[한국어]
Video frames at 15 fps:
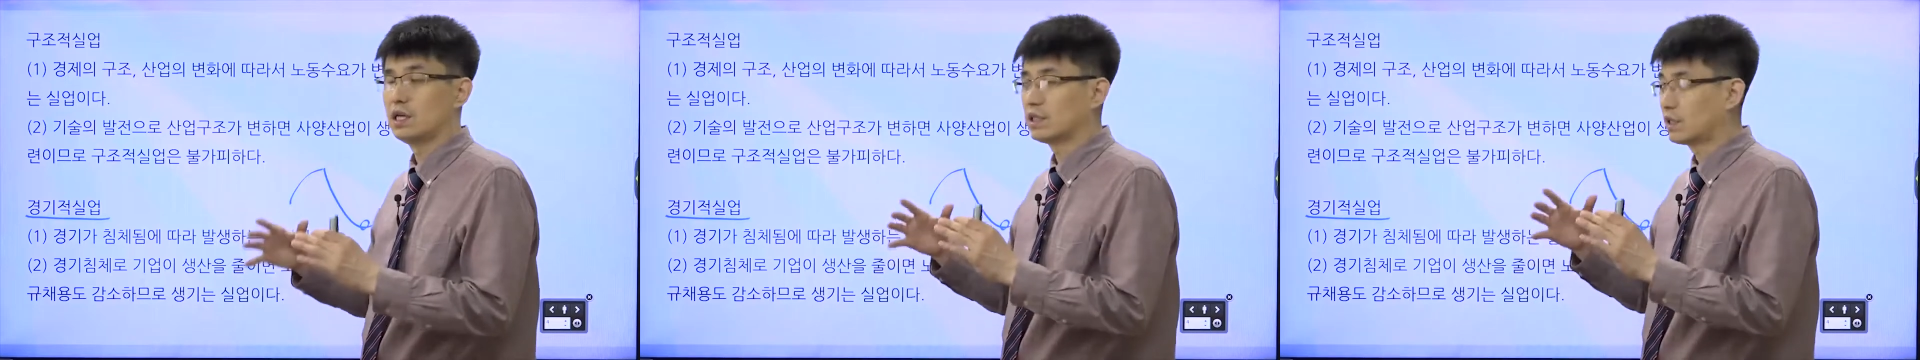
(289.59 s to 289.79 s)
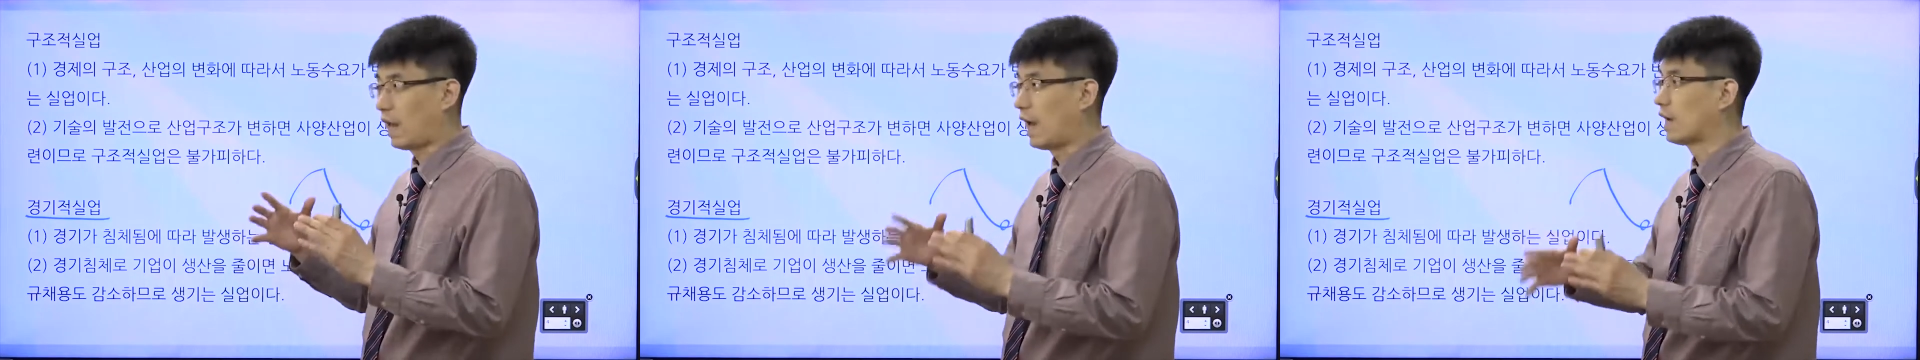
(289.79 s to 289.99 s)

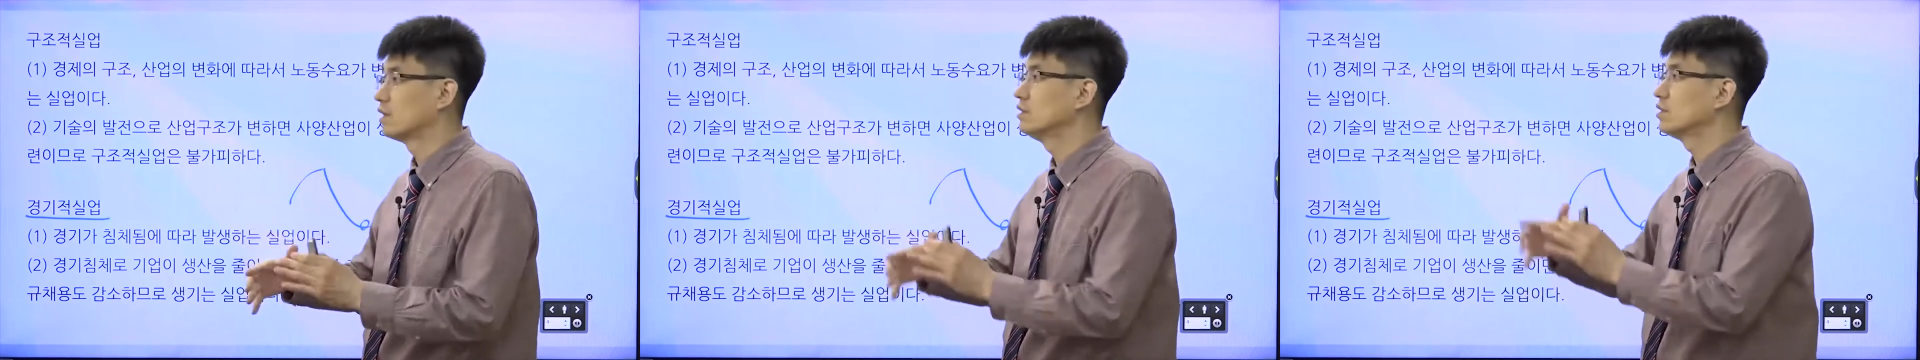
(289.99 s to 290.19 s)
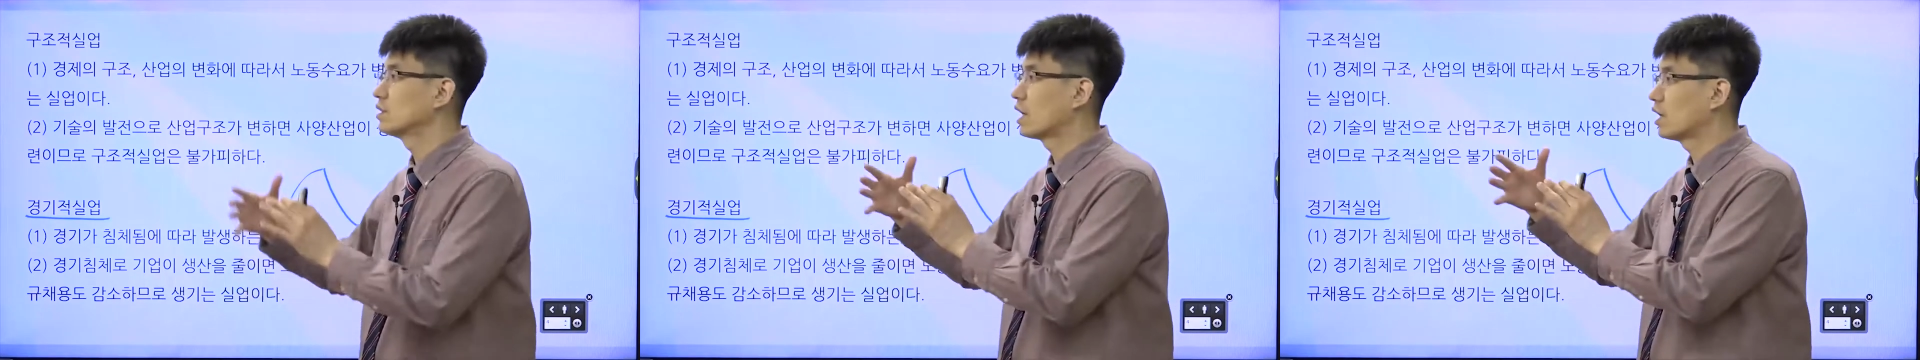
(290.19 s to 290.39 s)

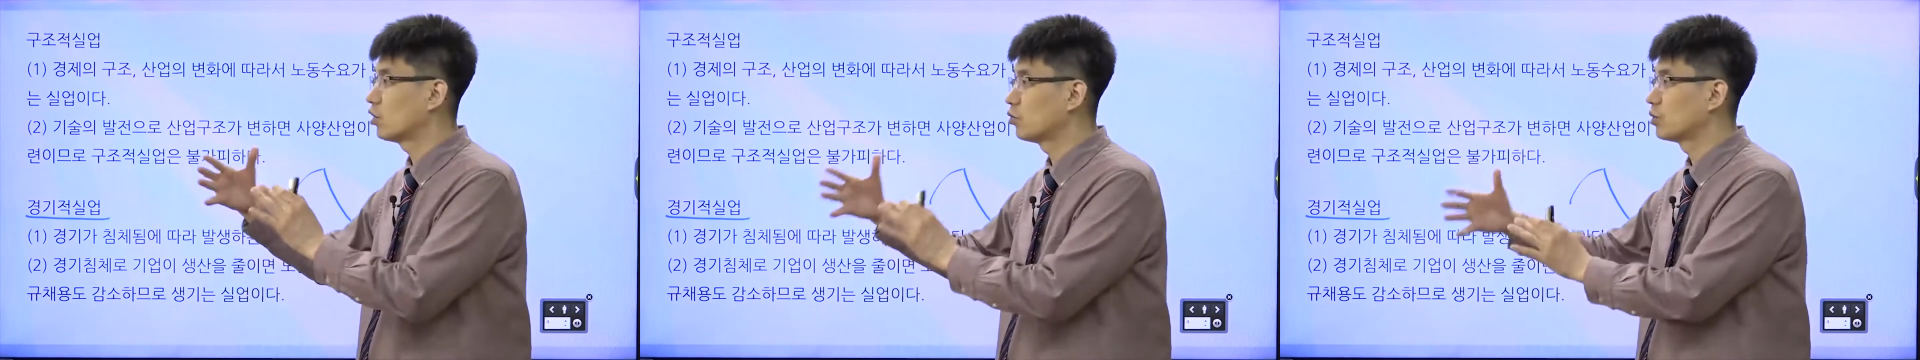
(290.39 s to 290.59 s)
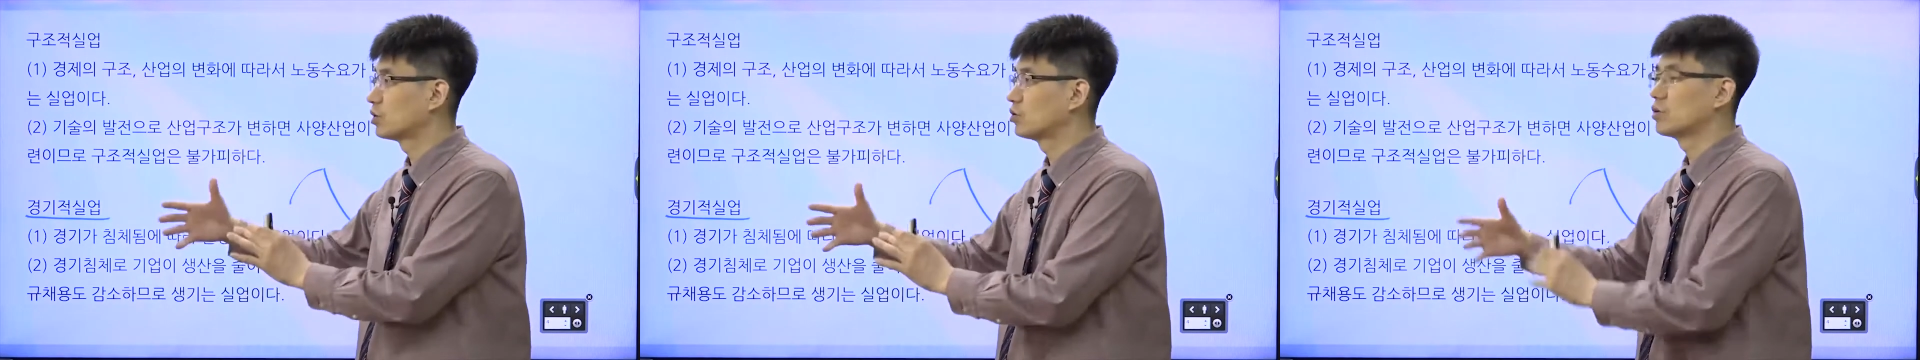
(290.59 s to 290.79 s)
다른
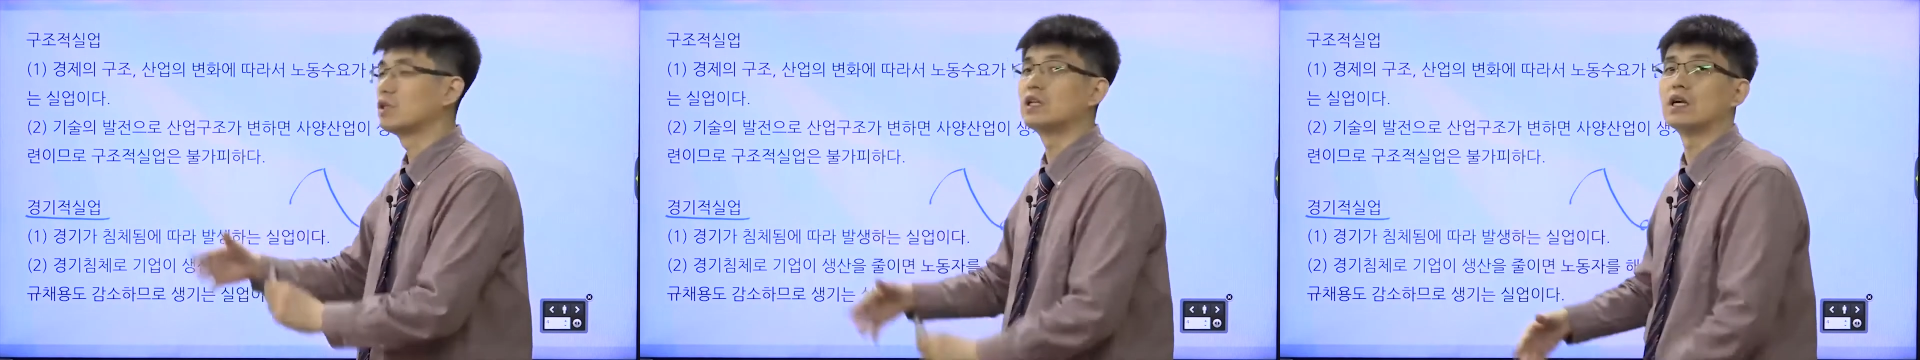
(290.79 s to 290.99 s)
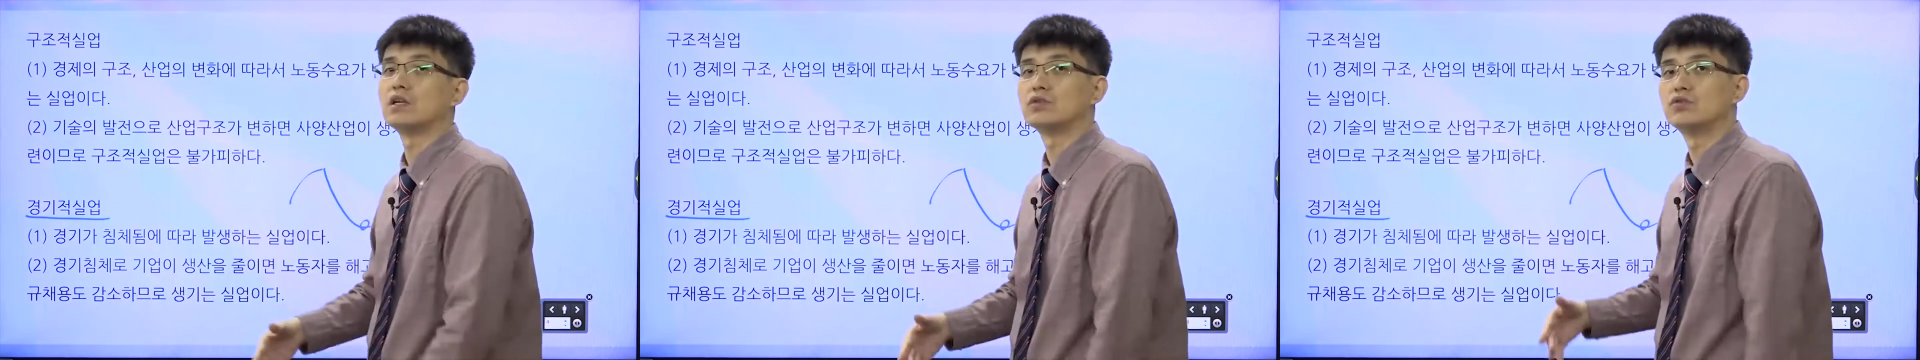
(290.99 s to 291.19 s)
산업에서
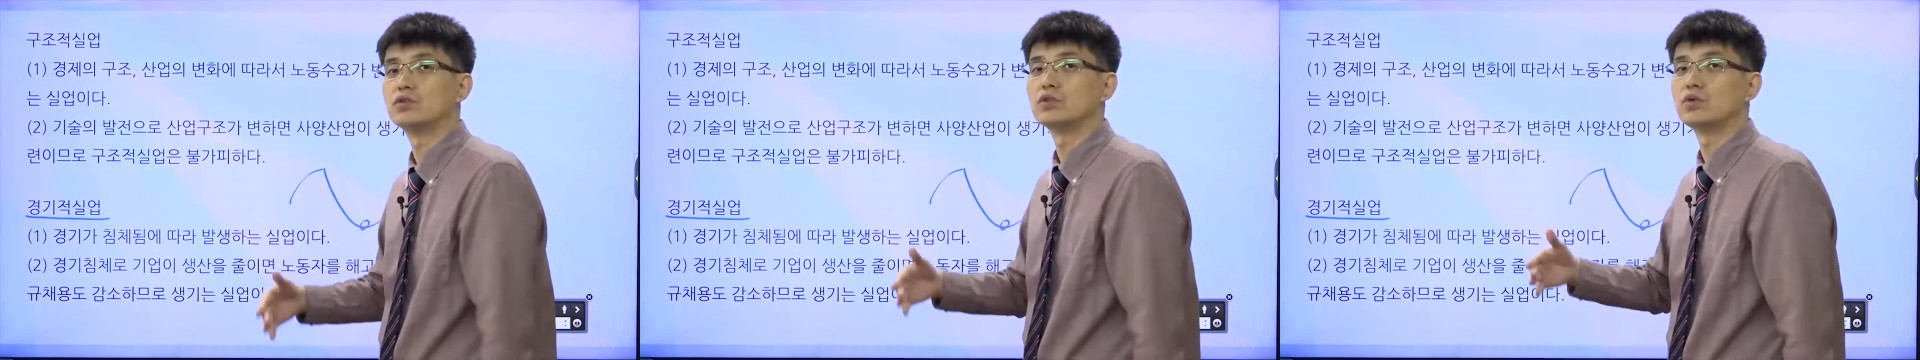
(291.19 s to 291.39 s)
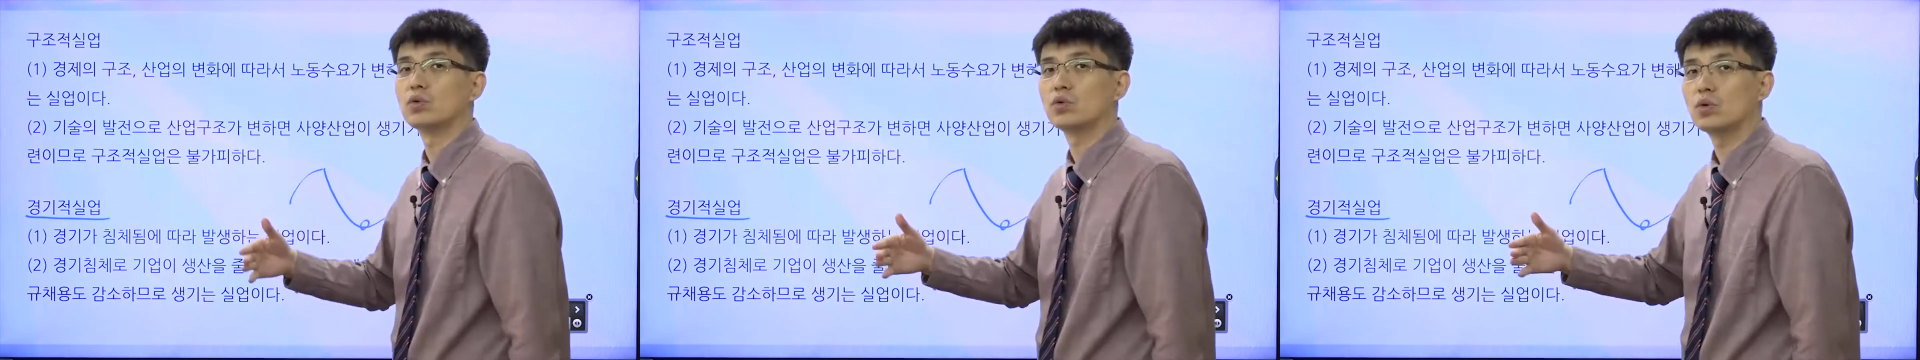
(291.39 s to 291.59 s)
일할 수
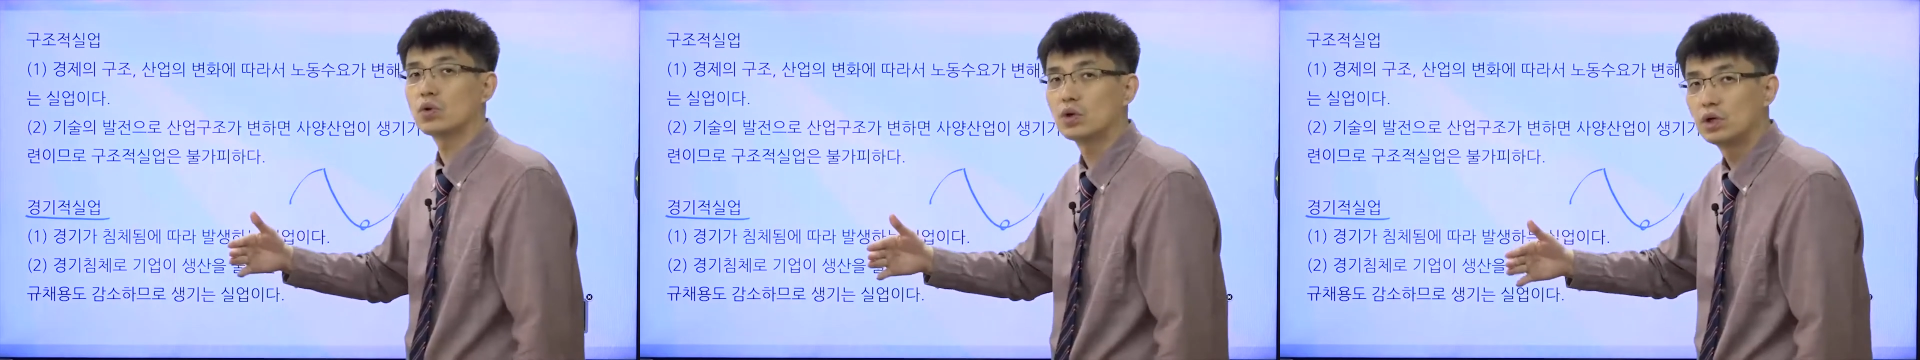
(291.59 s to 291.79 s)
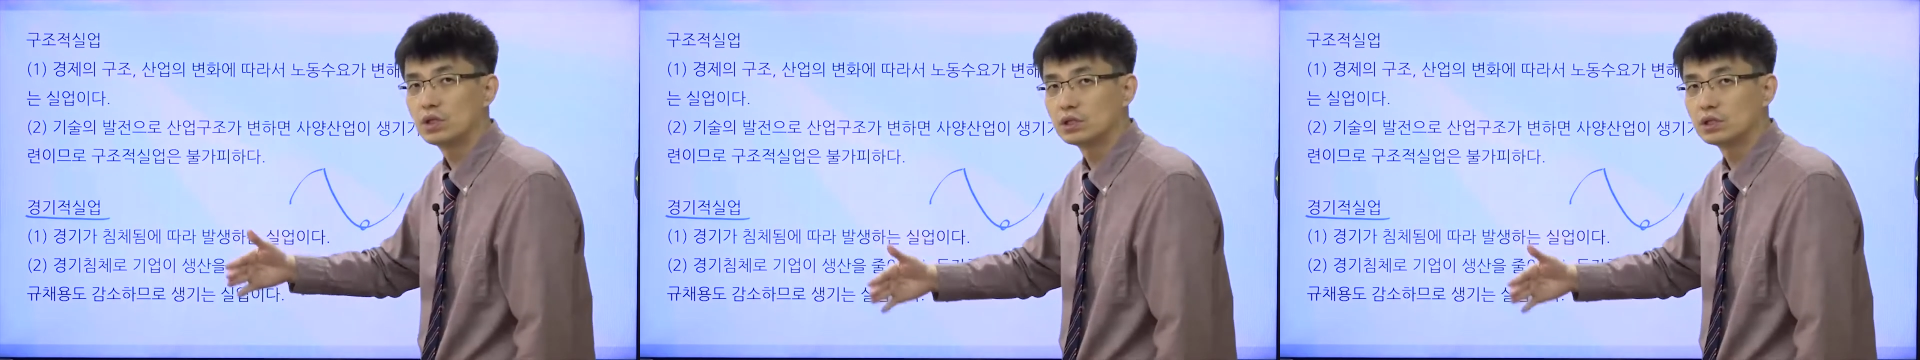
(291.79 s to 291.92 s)
있도록